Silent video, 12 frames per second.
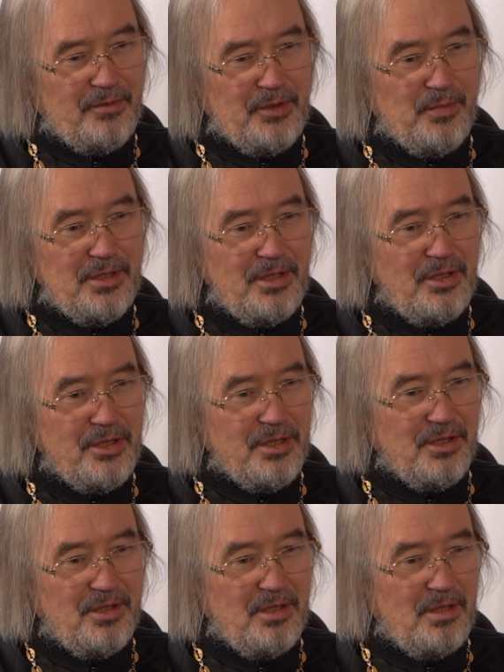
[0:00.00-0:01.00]

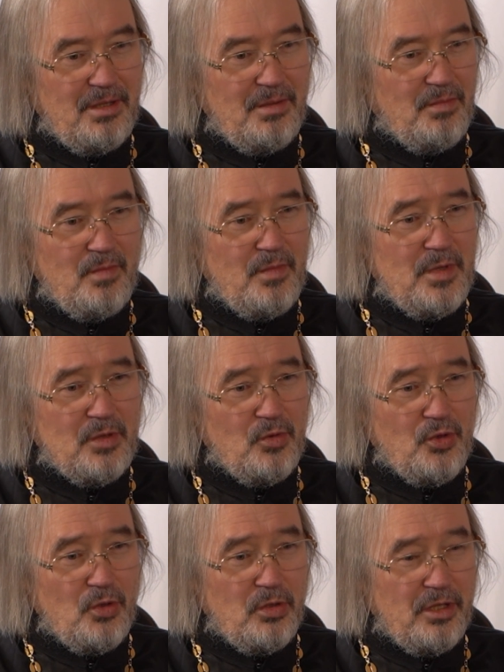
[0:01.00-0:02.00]
автоматически, без
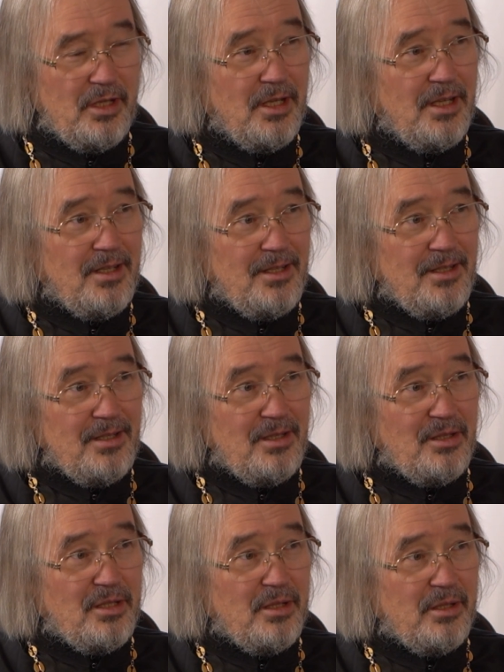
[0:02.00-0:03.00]
учета
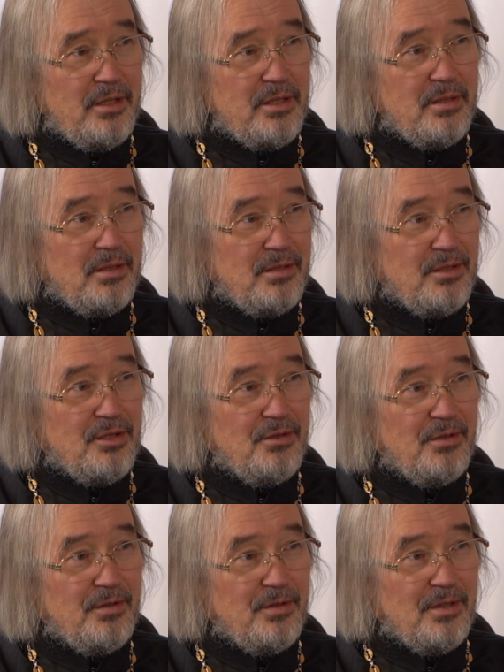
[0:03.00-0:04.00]
интересы? Э,
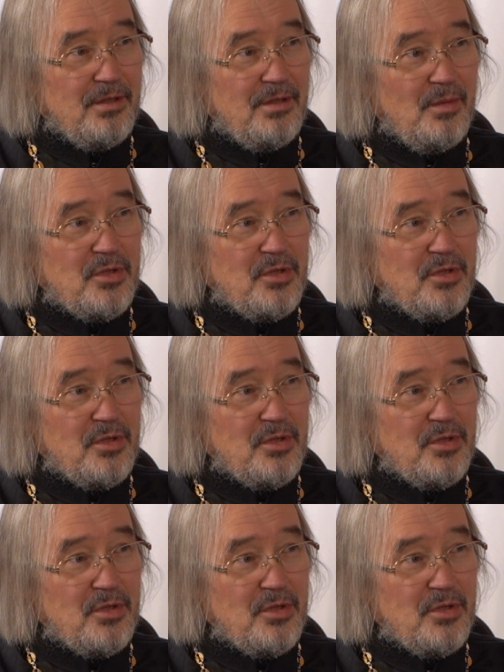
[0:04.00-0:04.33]
человека? Я думаю,